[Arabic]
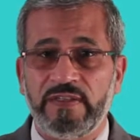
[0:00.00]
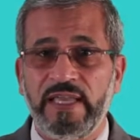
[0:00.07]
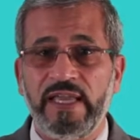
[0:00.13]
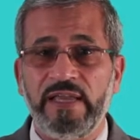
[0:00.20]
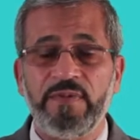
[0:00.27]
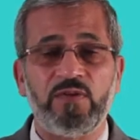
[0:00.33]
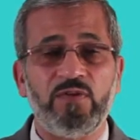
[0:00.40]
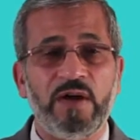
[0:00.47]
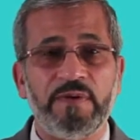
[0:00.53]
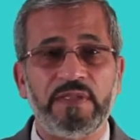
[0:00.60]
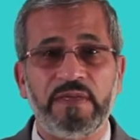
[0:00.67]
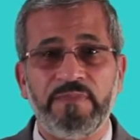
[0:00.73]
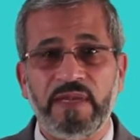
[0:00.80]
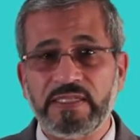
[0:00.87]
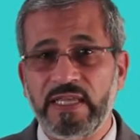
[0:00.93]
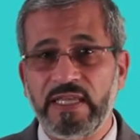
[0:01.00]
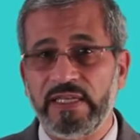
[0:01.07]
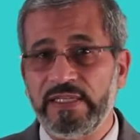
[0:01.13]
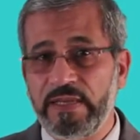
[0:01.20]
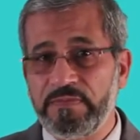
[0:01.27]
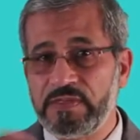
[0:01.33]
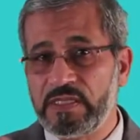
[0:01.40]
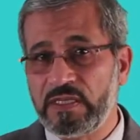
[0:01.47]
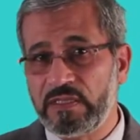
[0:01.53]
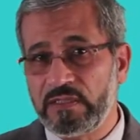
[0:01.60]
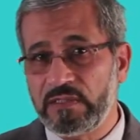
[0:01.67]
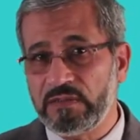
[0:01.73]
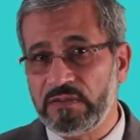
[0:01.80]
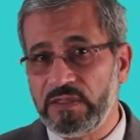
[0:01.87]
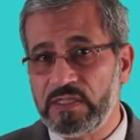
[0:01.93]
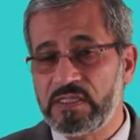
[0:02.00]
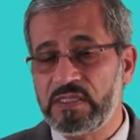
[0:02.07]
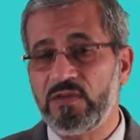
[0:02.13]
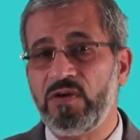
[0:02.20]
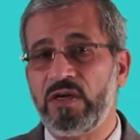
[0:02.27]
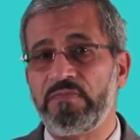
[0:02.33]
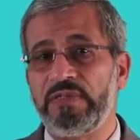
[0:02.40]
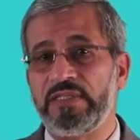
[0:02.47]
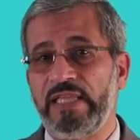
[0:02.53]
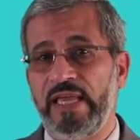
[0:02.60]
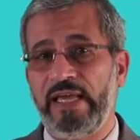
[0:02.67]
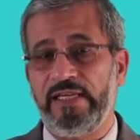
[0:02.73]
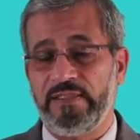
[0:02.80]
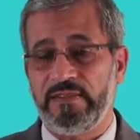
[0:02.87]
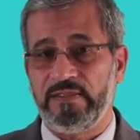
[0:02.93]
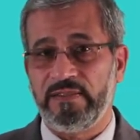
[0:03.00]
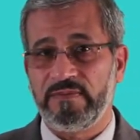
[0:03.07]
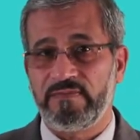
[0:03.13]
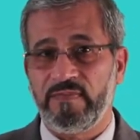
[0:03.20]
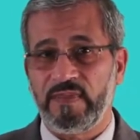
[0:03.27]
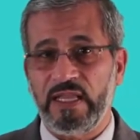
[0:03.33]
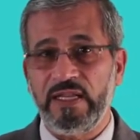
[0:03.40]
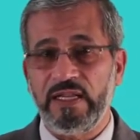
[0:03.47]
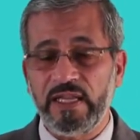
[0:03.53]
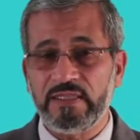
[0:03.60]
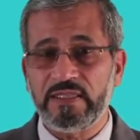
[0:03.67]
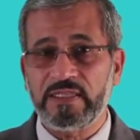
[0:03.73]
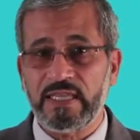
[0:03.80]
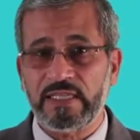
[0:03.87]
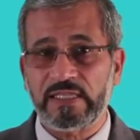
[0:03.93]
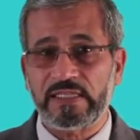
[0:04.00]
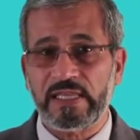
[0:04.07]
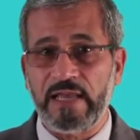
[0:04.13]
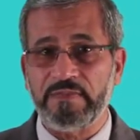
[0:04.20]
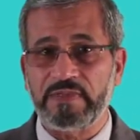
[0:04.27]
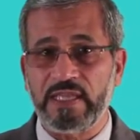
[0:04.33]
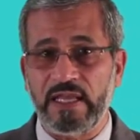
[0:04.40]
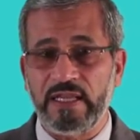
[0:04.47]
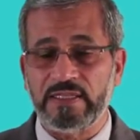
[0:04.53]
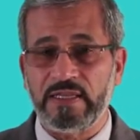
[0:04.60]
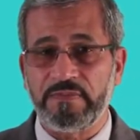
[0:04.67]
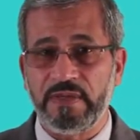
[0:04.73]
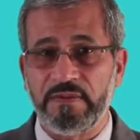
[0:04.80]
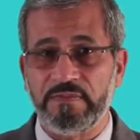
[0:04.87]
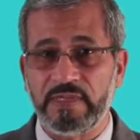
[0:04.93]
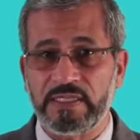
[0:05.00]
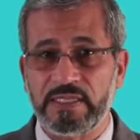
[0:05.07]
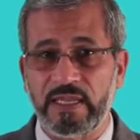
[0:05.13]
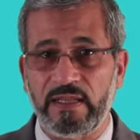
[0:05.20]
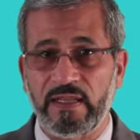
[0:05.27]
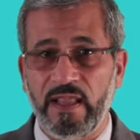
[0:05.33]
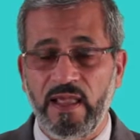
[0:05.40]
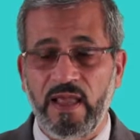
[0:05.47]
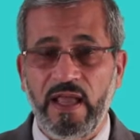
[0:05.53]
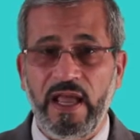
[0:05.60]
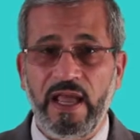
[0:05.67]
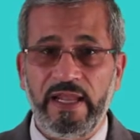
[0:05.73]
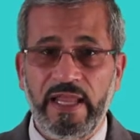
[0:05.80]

فدائما وابدا مثلا نمسك الصور بتاعت اللاندسات خمسة على سبيل المثال